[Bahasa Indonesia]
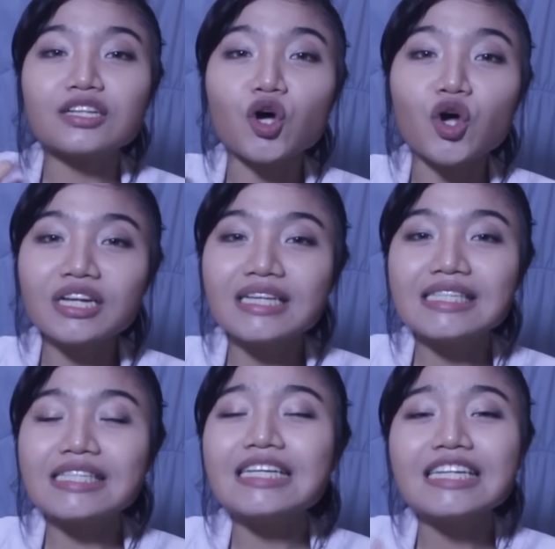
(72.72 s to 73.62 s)

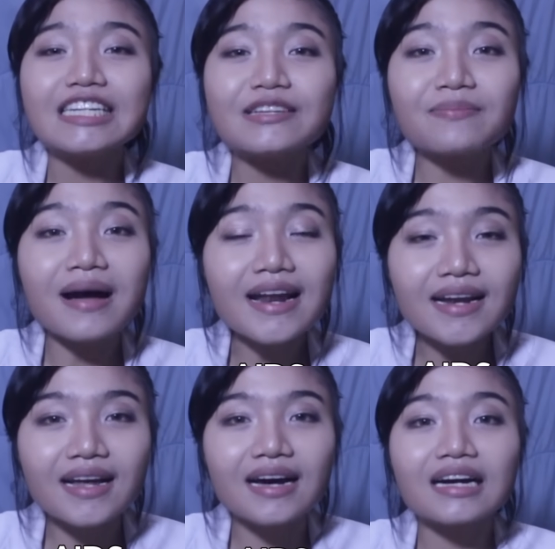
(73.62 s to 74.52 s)
kondisi di
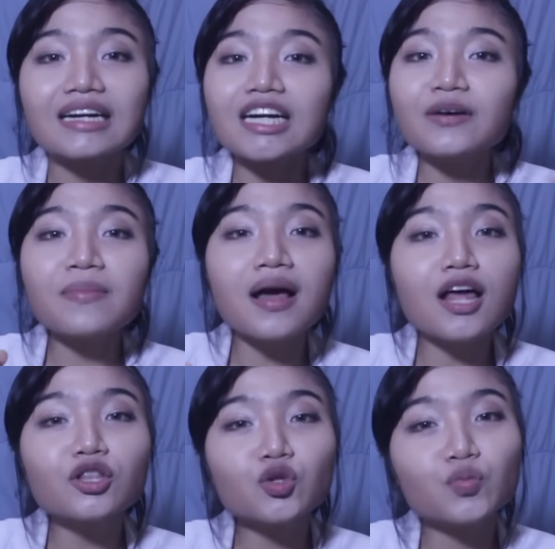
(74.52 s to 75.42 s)
mana
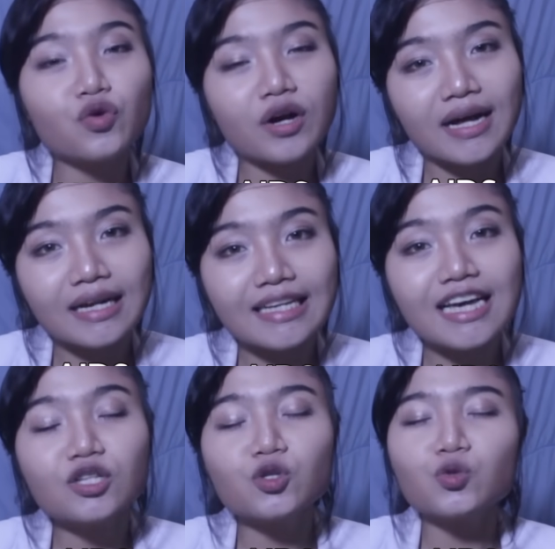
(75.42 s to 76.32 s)
kekebalan tubuh
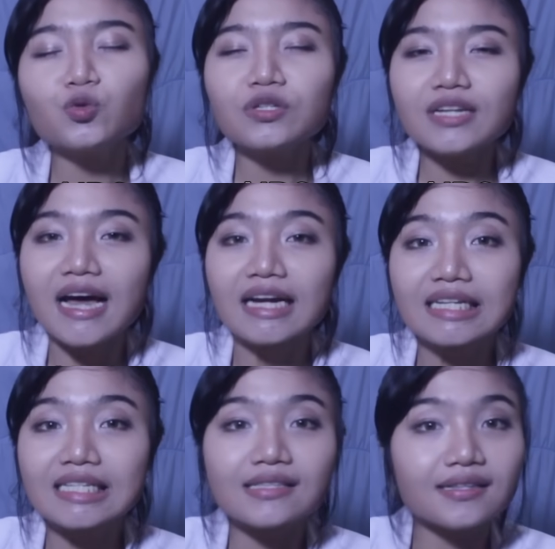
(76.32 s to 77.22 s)
kalian sudah
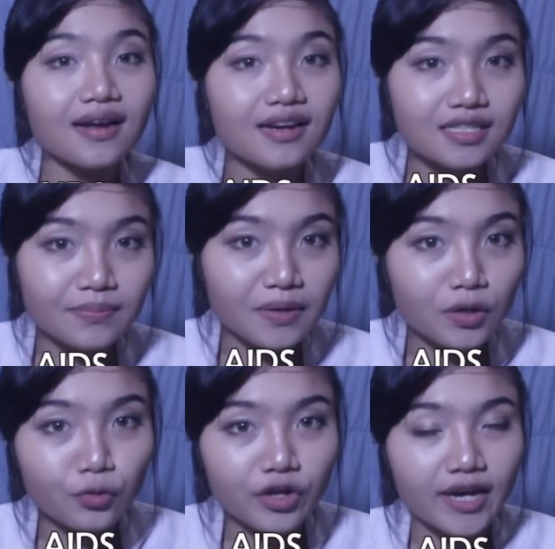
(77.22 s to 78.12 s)
diserang
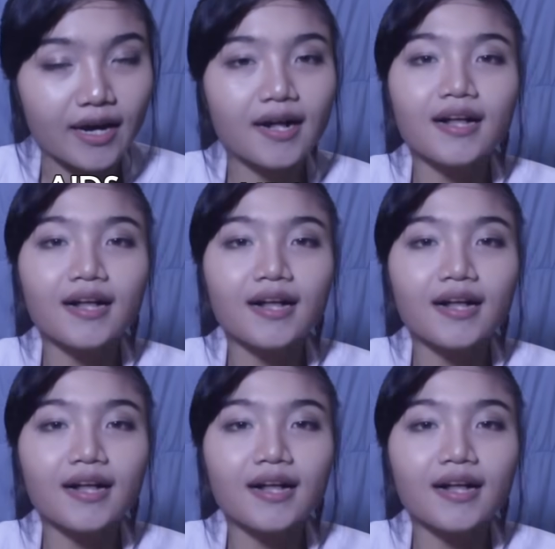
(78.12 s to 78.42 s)
sepenuhnya.